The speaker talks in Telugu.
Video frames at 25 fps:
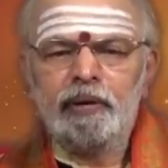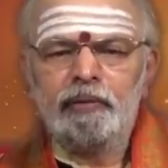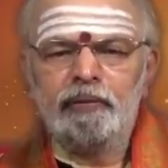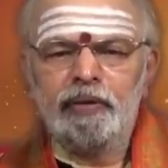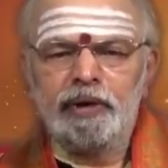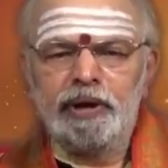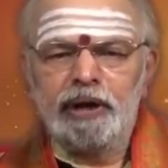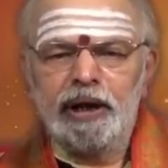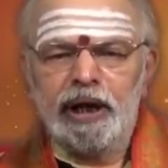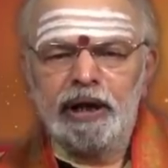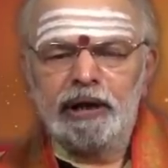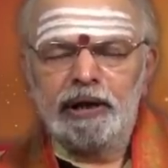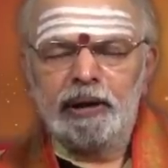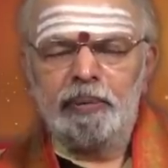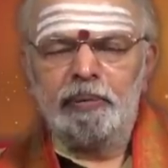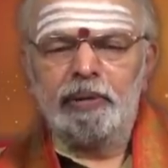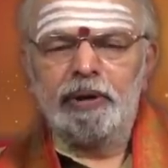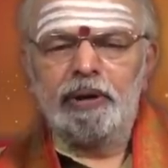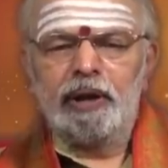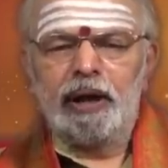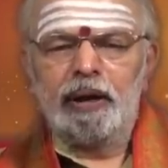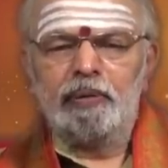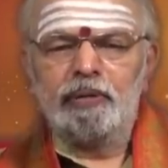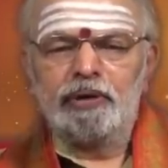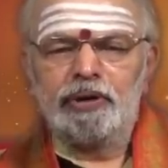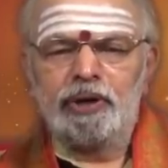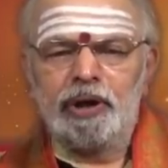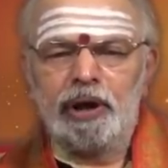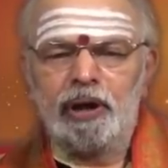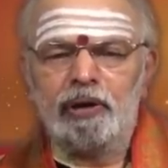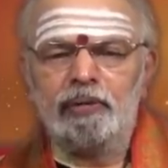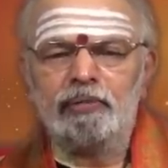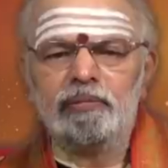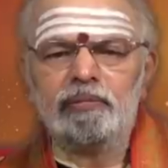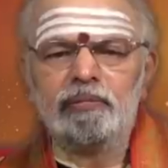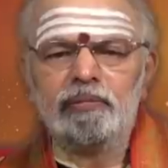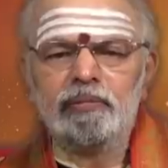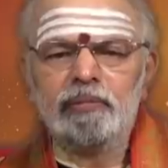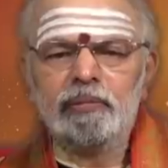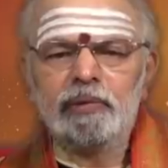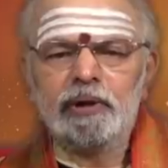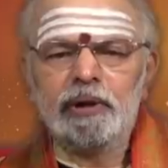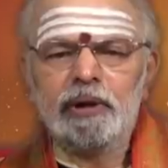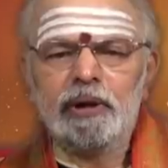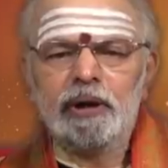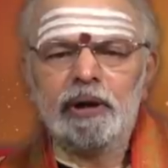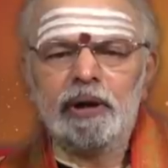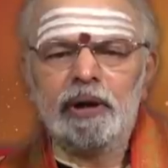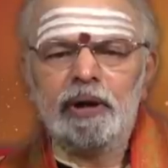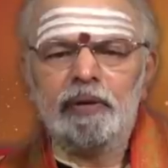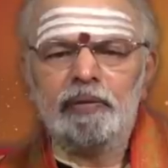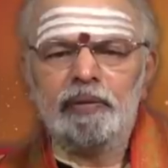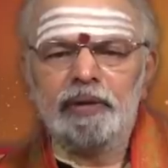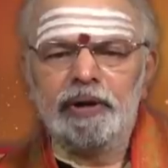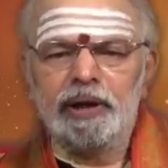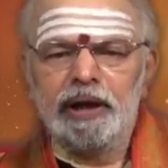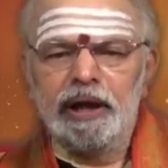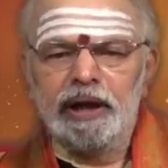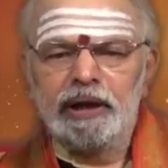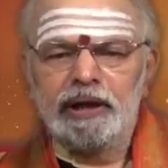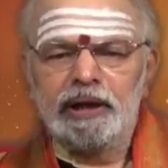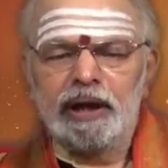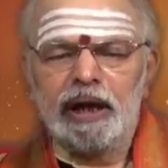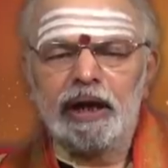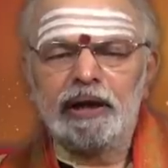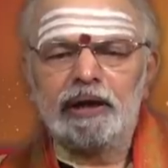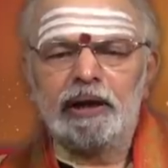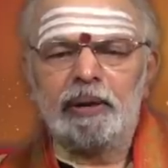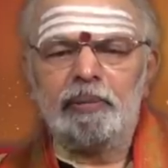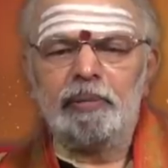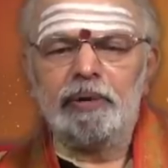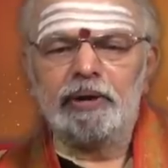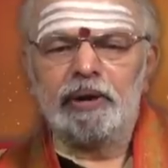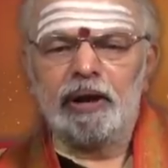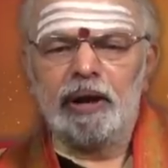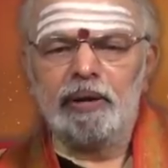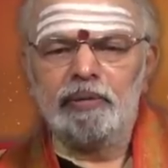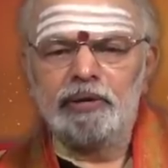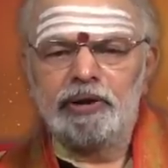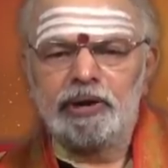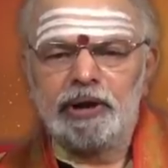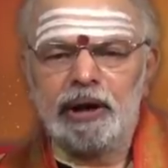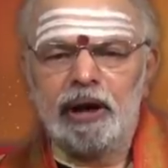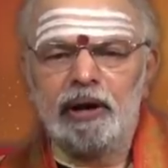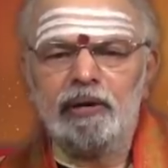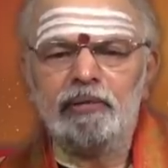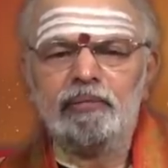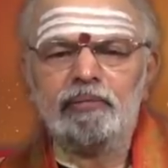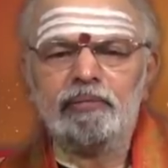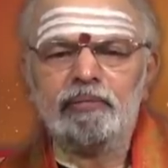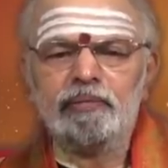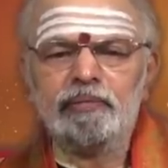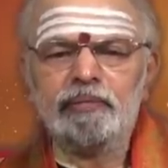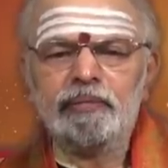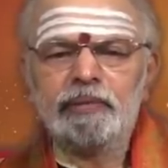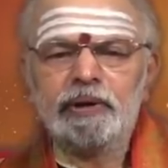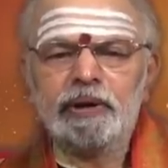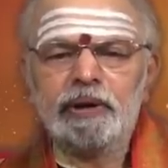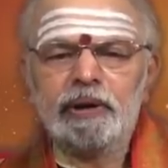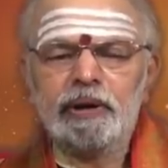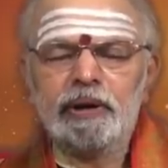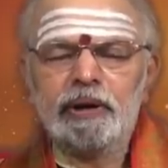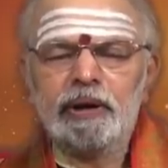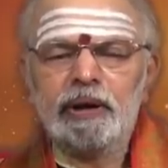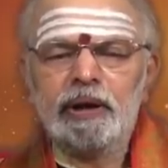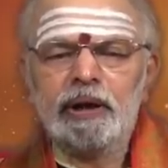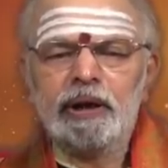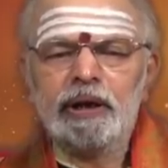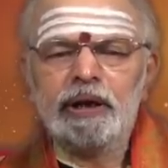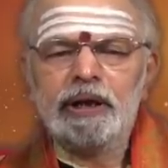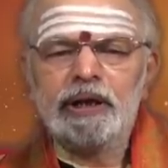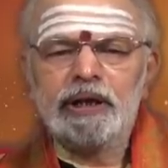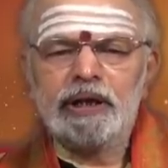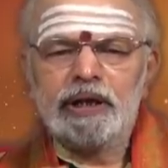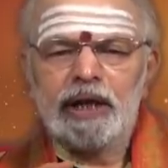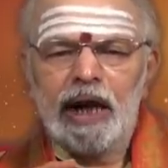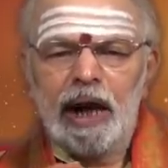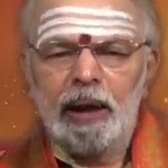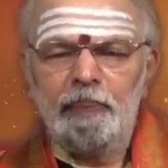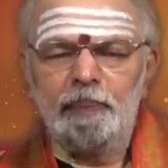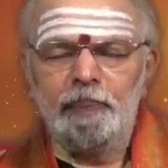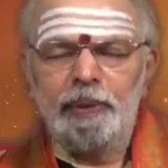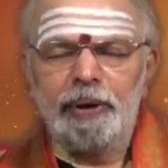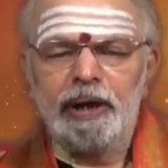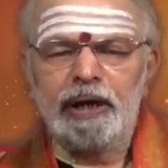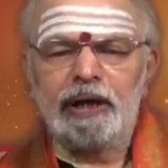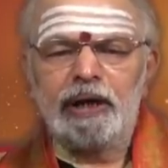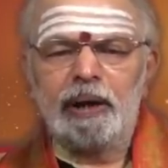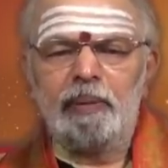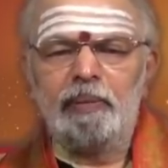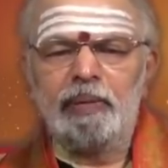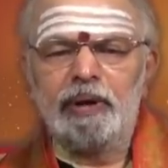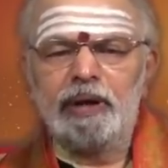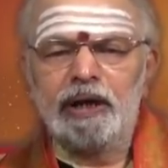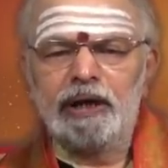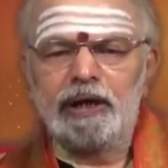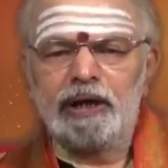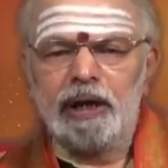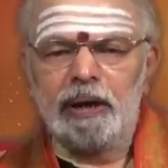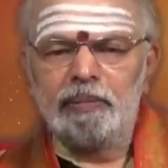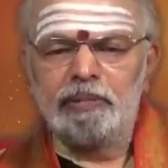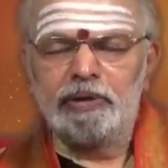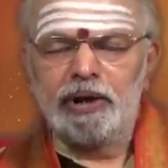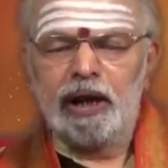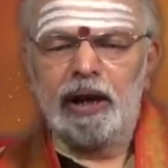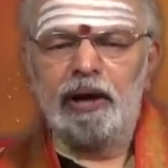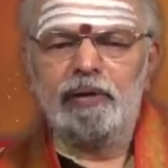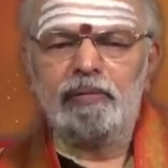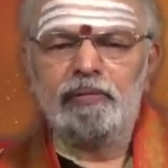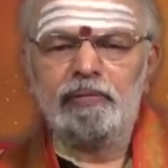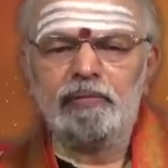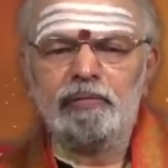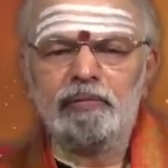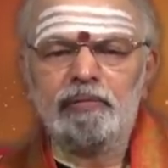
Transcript: విద్యా సంబంధాల విషయాలు విదేశీయాల సంబంధాల విషయాలు స్టాంపింగ్కి సంబంధించిన అంశాలు